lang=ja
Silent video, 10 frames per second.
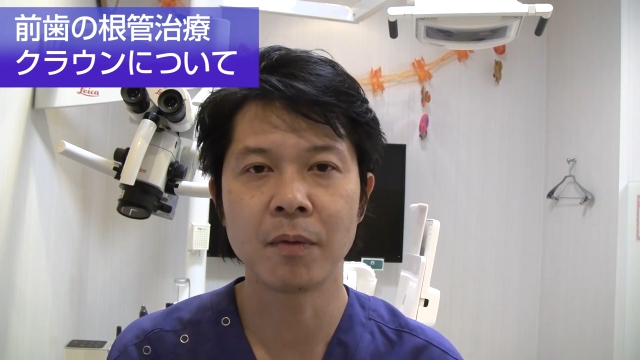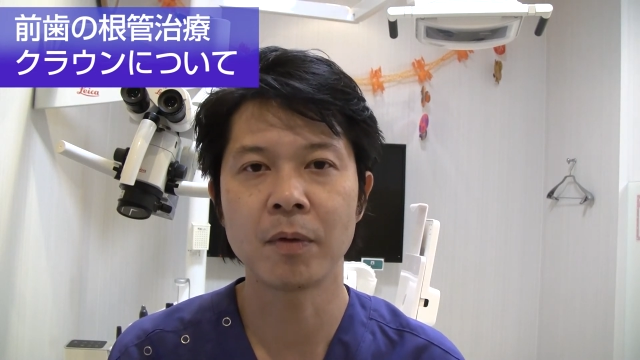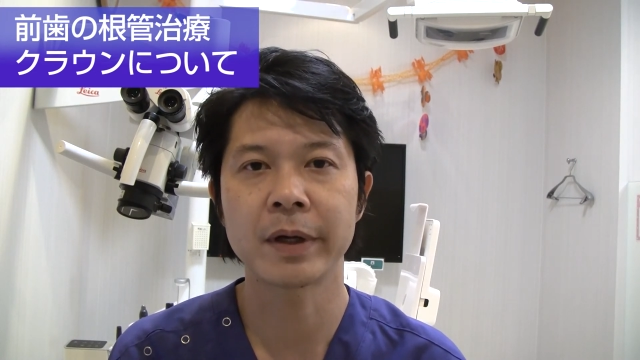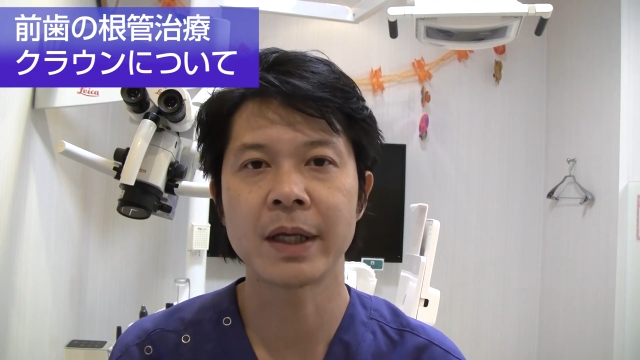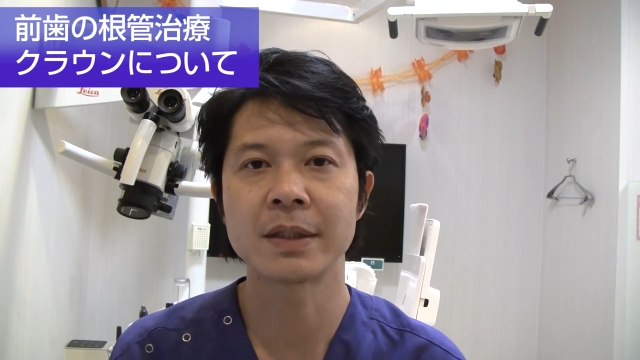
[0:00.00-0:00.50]

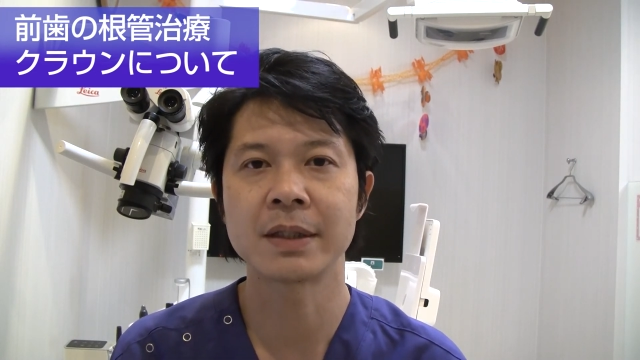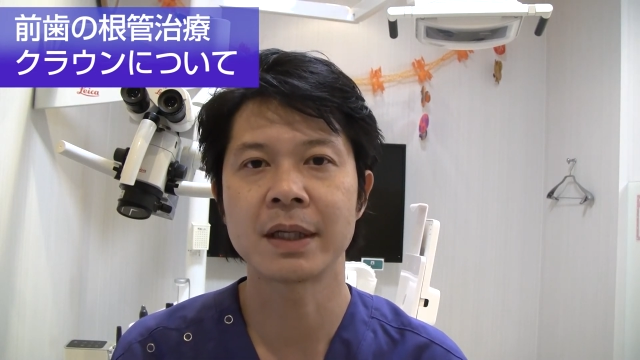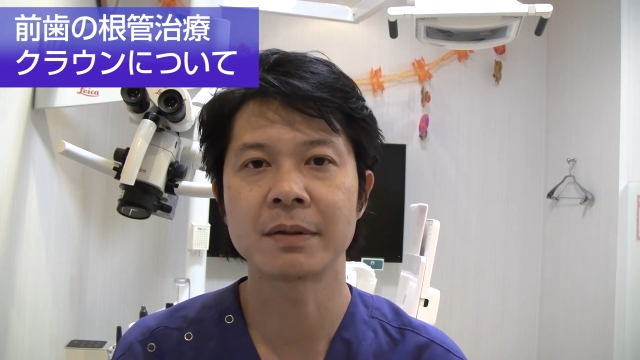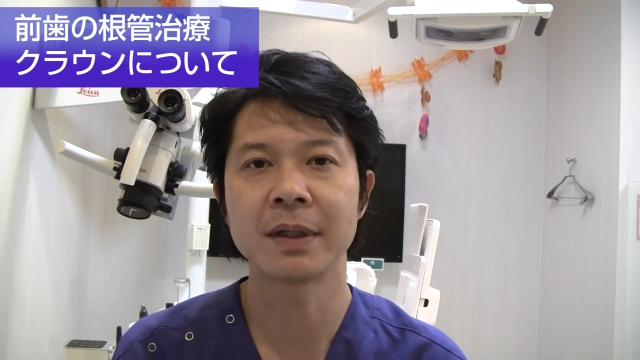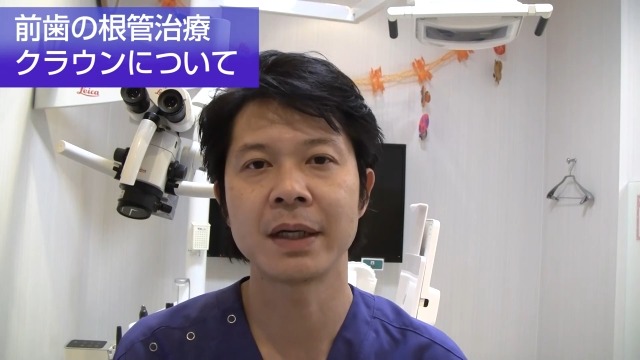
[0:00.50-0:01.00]
を削り
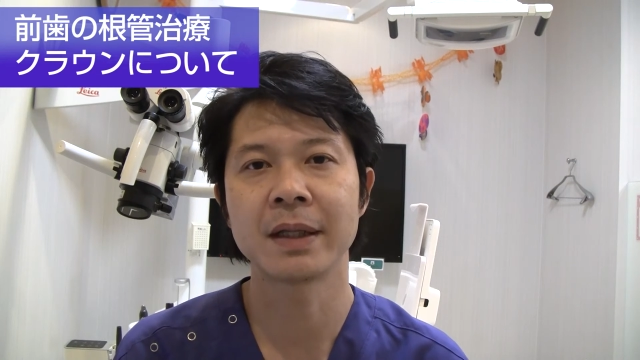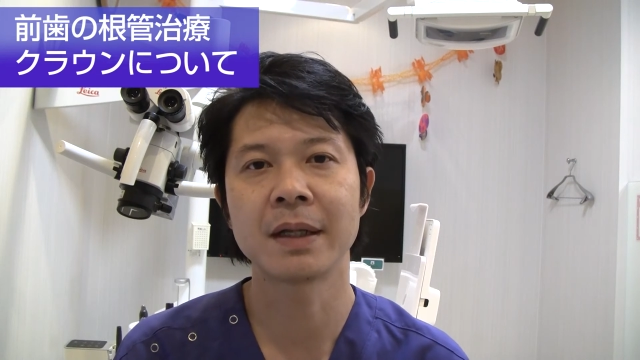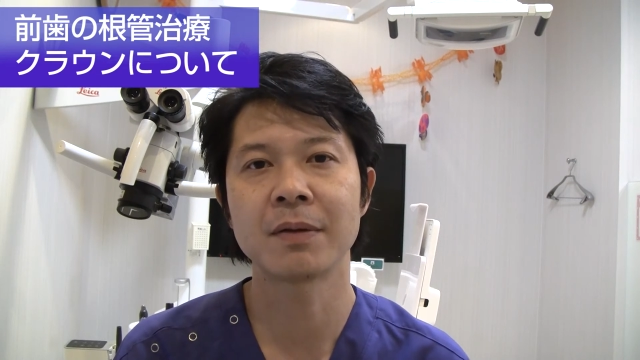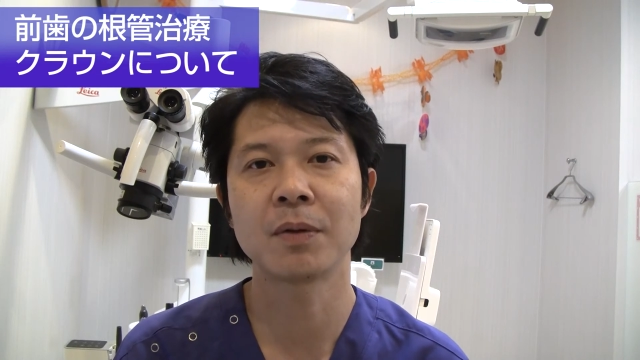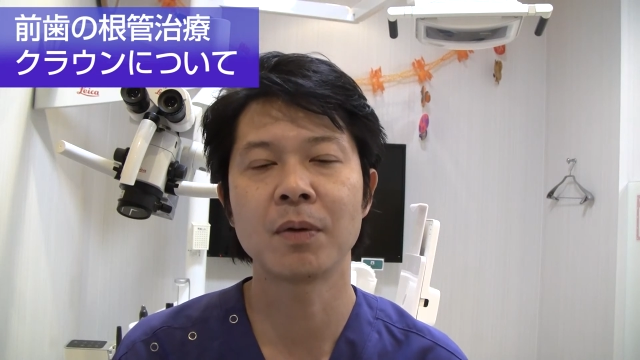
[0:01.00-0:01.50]
たくない
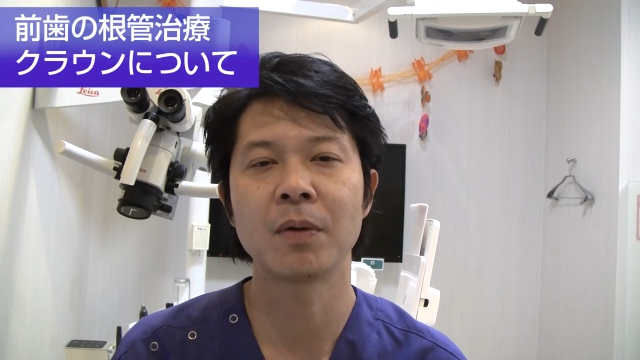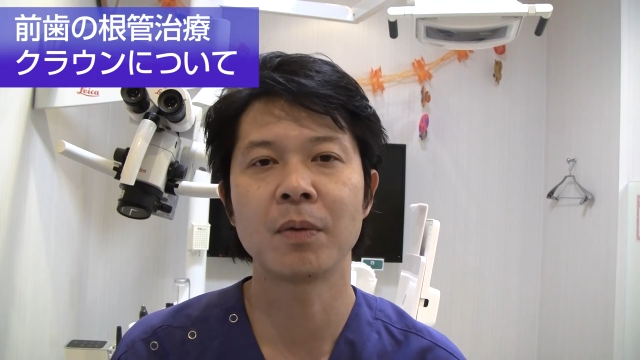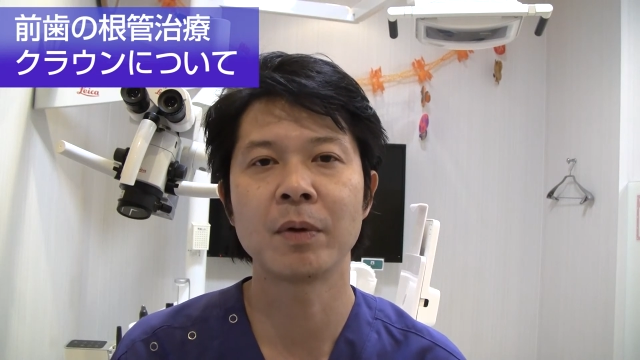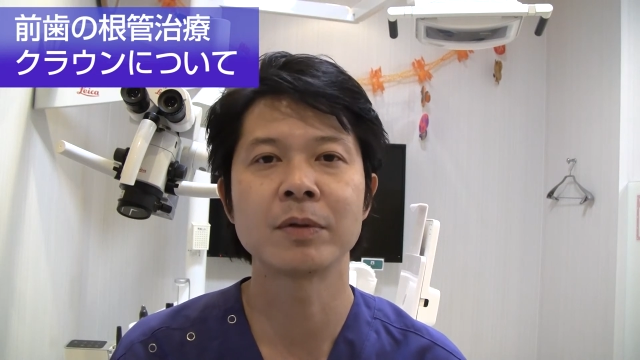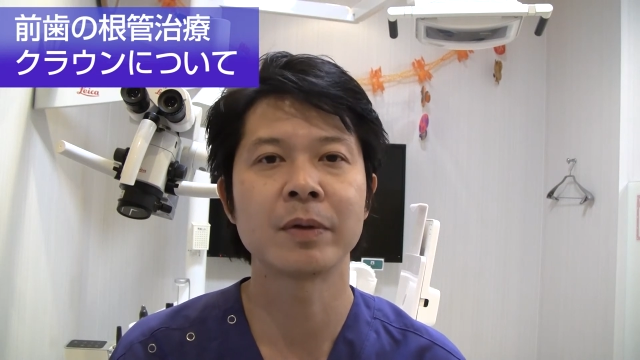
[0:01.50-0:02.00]
なと
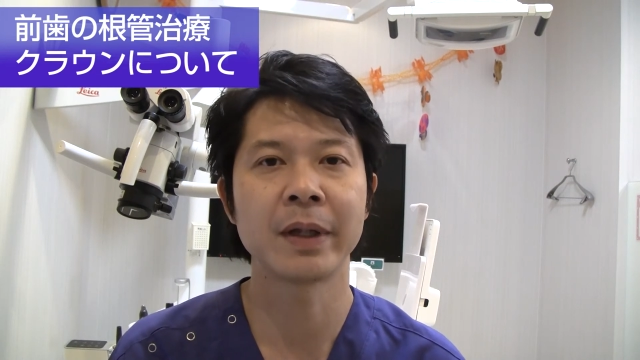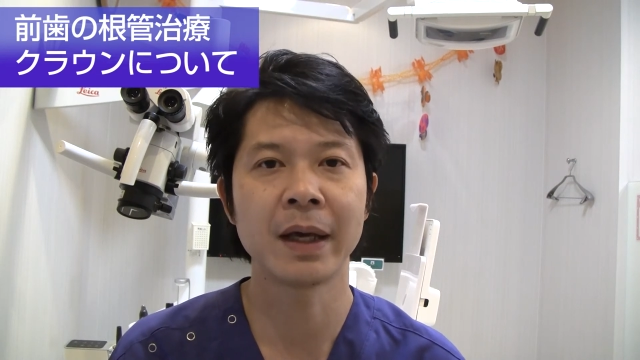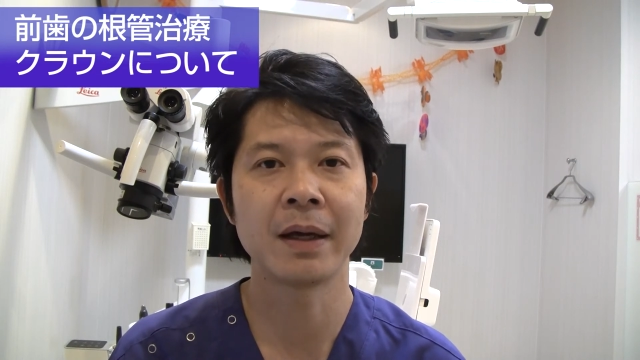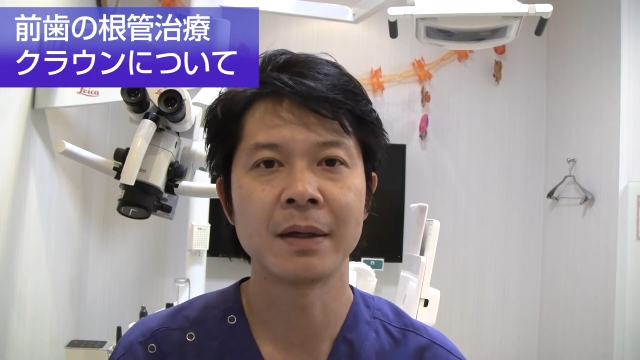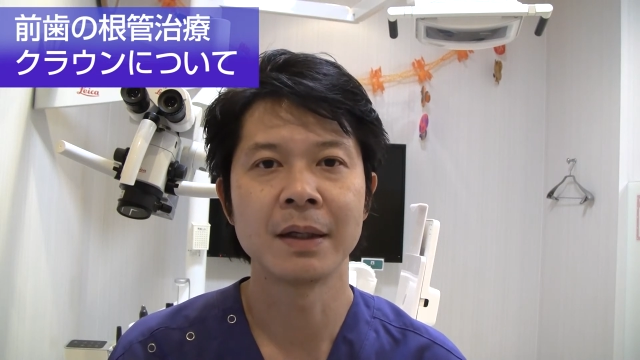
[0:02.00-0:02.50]
思うの
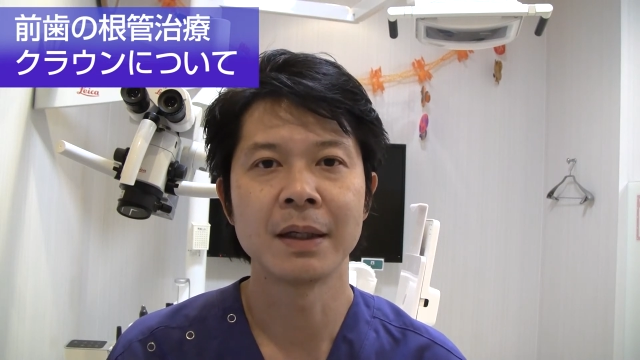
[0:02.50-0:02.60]
で